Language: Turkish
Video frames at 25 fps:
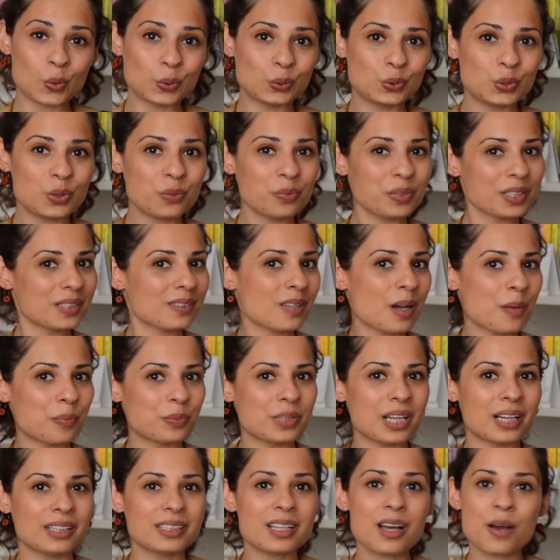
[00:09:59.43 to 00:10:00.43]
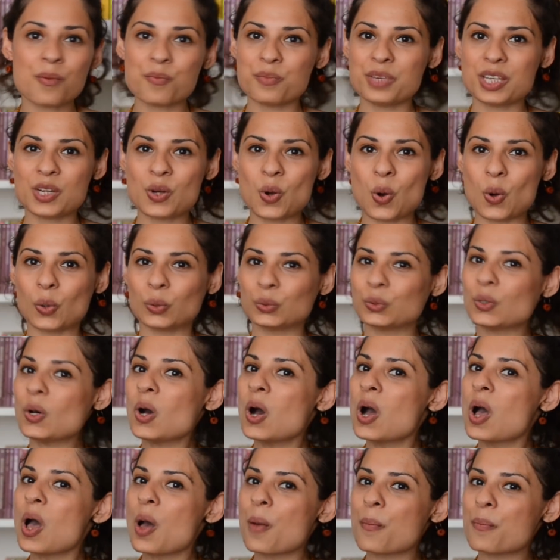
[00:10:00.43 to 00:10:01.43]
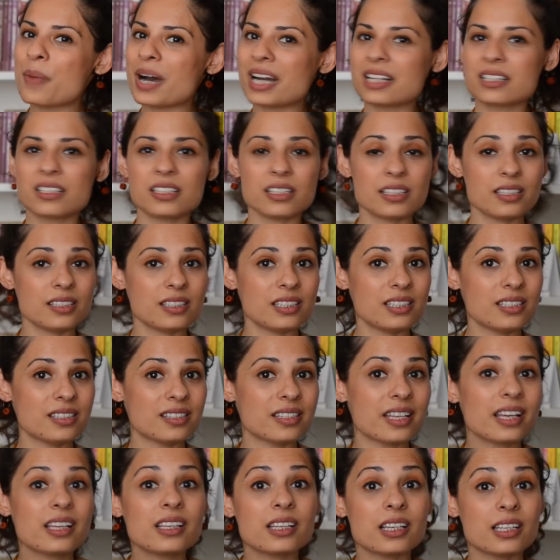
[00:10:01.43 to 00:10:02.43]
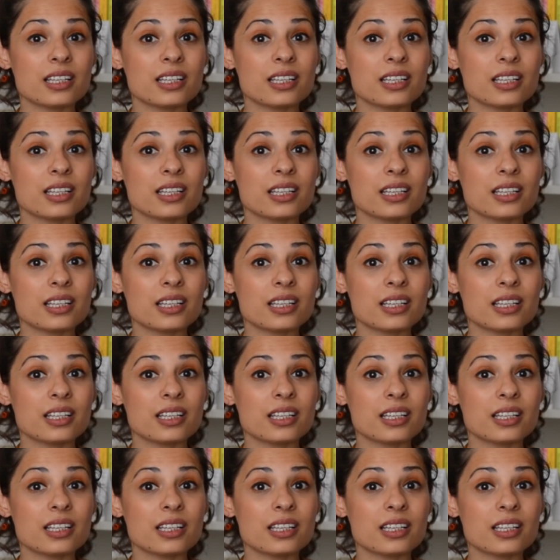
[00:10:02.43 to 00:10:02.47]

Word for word: okuduğum kitaplardan biri oldu. Bence siz de